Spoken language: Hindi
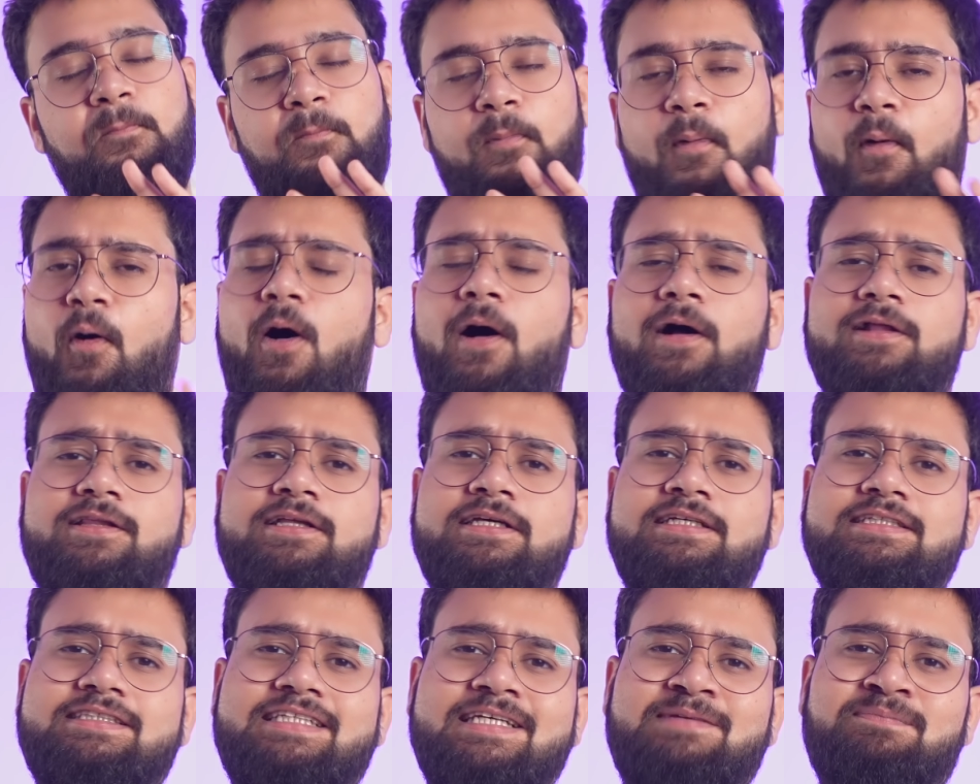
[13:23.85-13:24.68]
बहुत
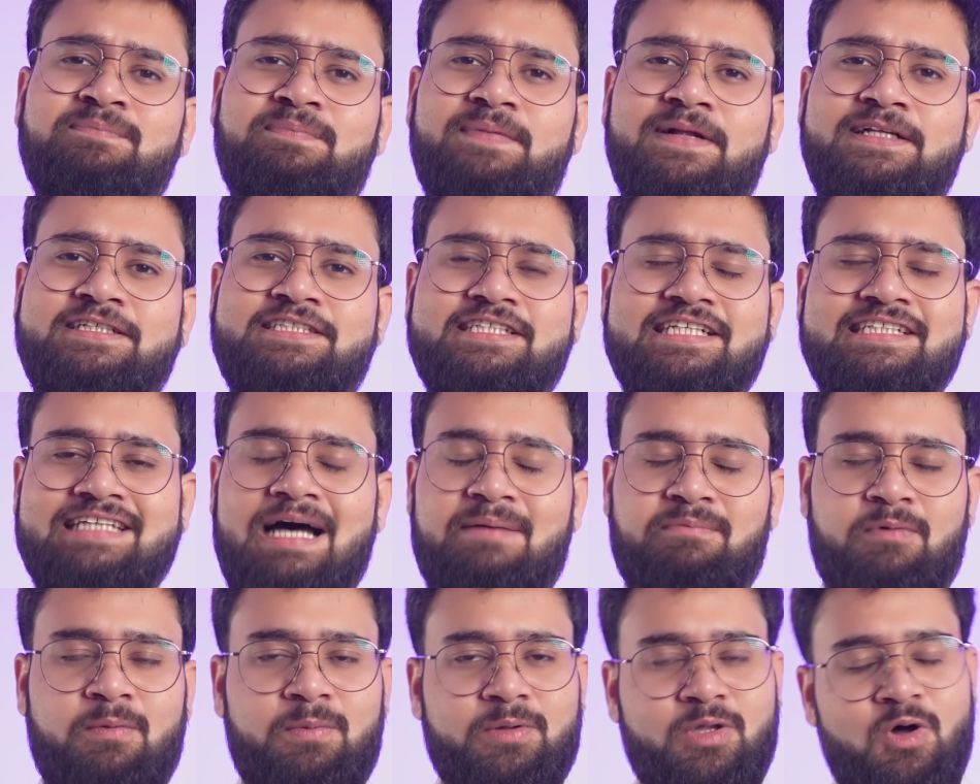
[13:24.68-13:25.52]
ही सिंपल चीज
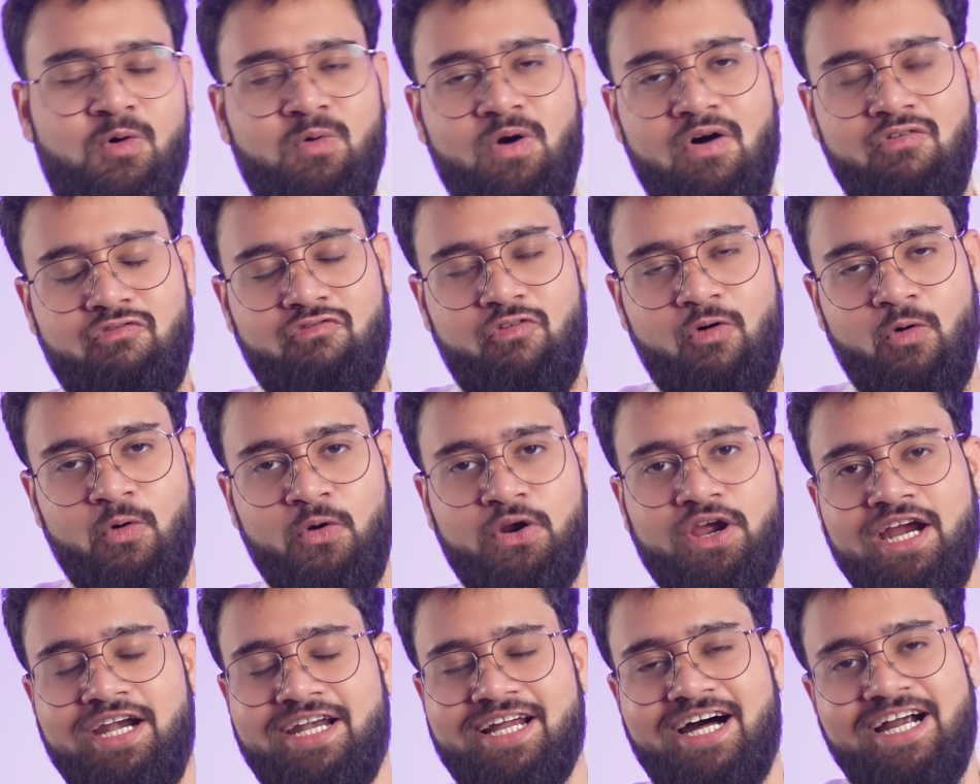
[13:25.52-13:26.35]
आपको बताऊंगा फोर
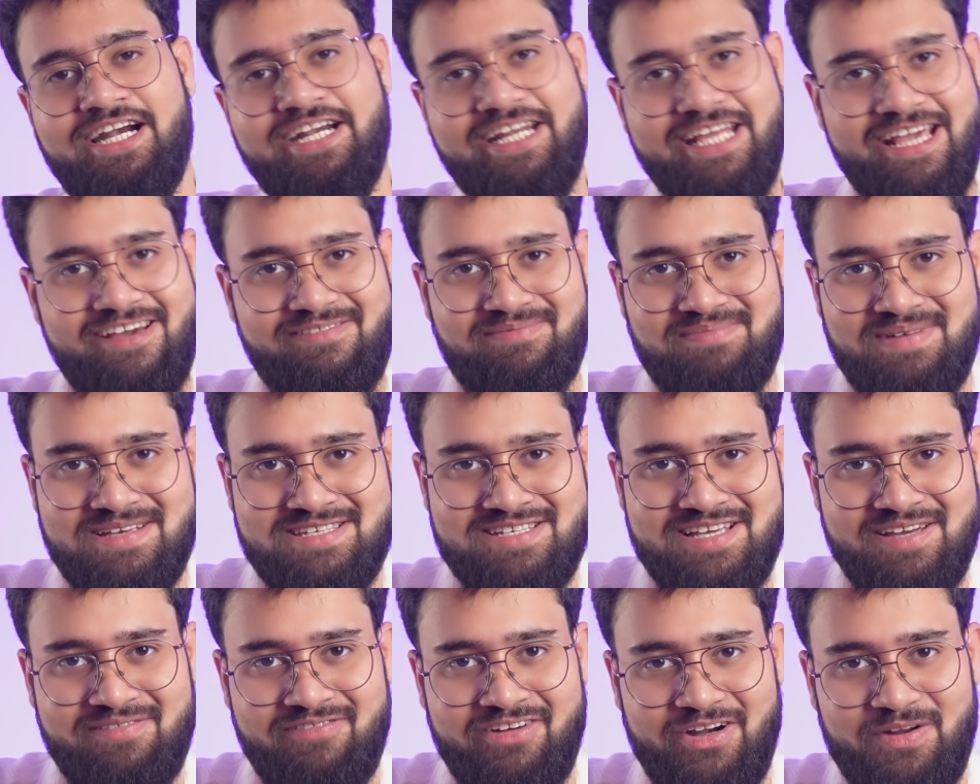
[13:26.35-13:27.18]
के थर्टी एफ
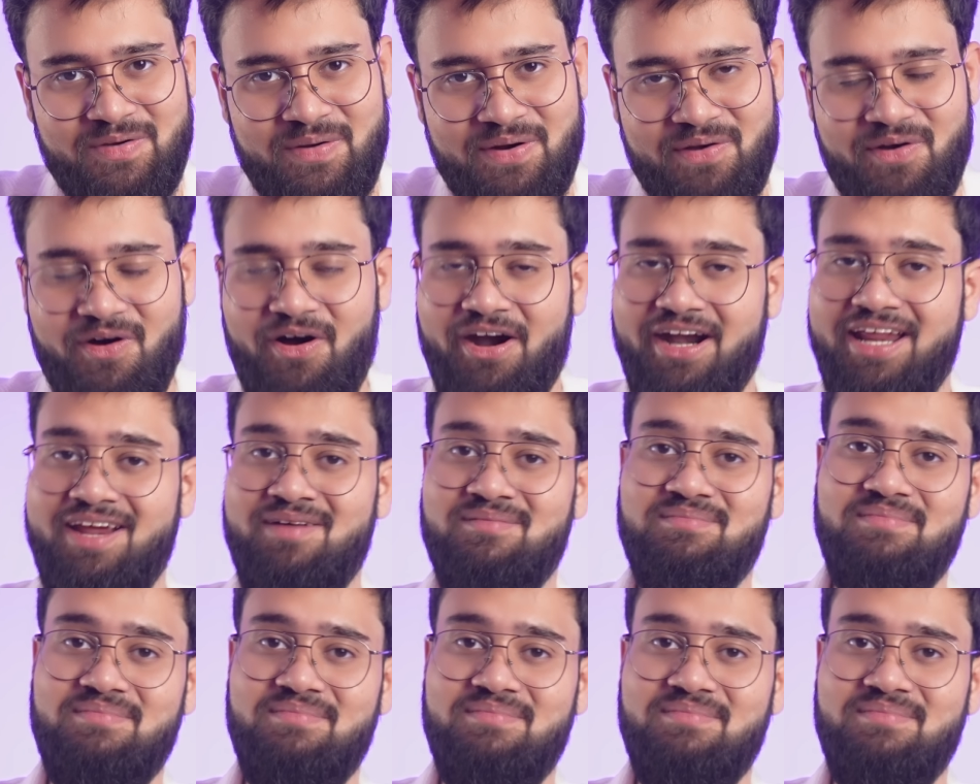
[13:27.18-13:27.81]
के वीडियो रिकॉर्डिंग